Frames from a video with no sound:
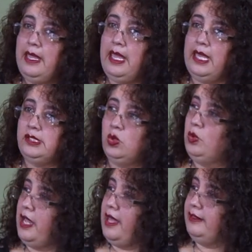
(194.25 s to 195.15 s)
es
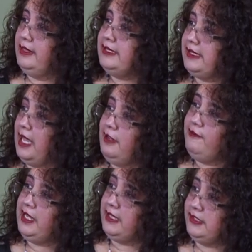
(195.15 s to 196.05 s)
una
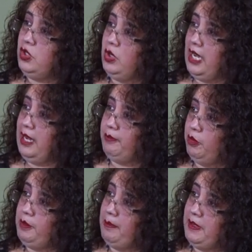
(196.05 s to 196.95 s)
descalificación a la
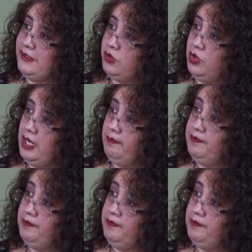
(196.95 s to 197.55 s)
propia persona,